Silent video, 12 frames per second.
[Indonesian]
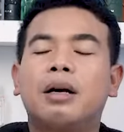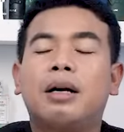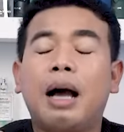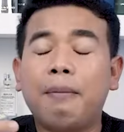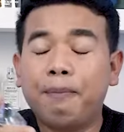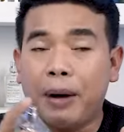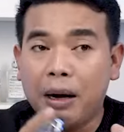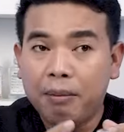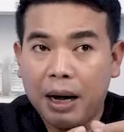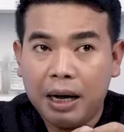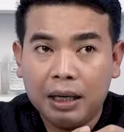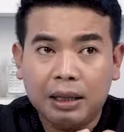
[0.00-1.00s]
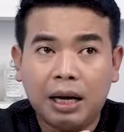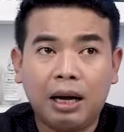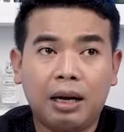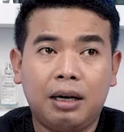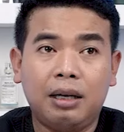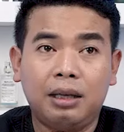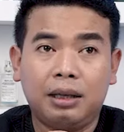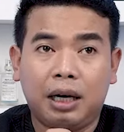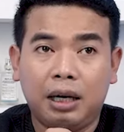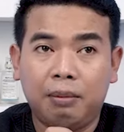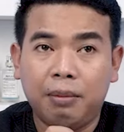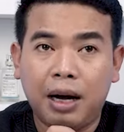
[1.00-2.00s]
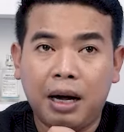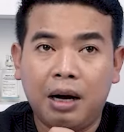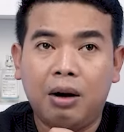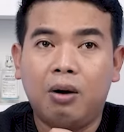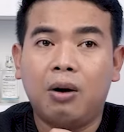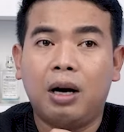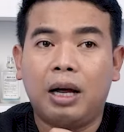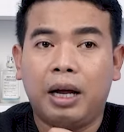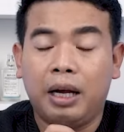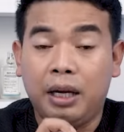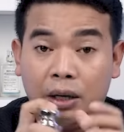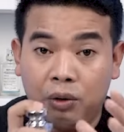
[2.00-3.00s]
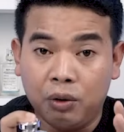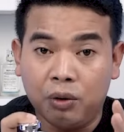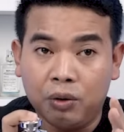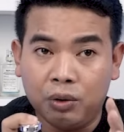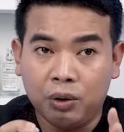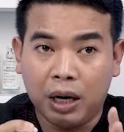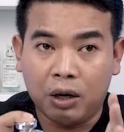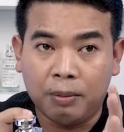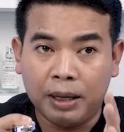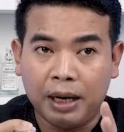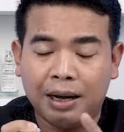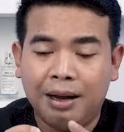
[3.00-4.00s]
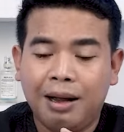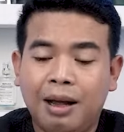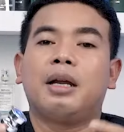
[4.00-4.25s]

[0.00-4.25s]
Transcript: gampang banget diterima oleh hidung untuk aromanya.